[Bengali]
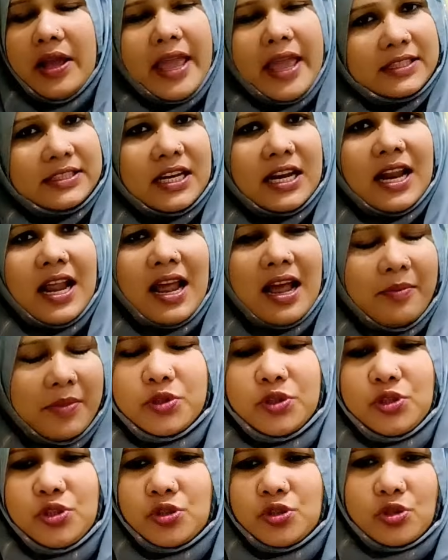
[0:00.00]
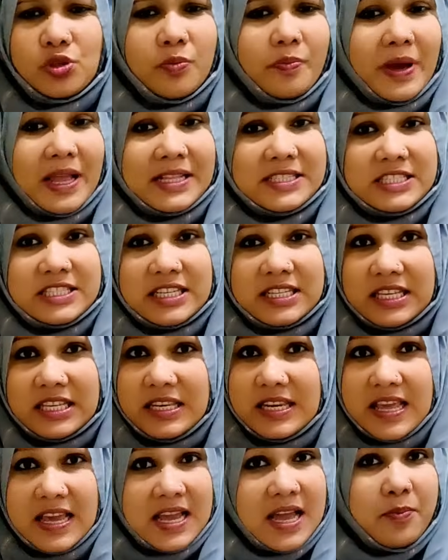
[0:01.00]
একটা না পর্যন্ত বাচ্চাদের
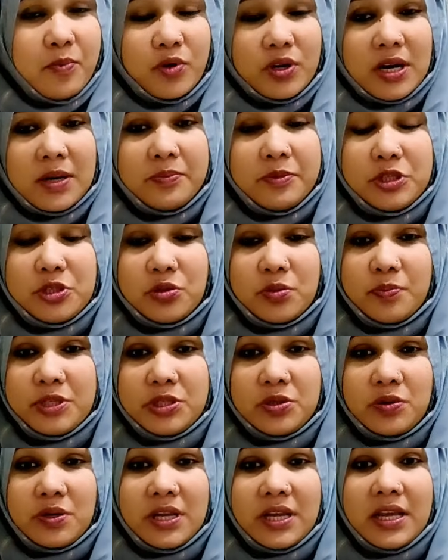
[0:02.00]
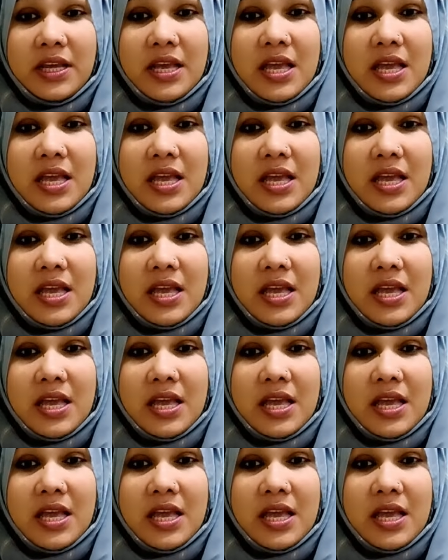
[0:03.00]
লেখাপড়ার পিছনে পিছনে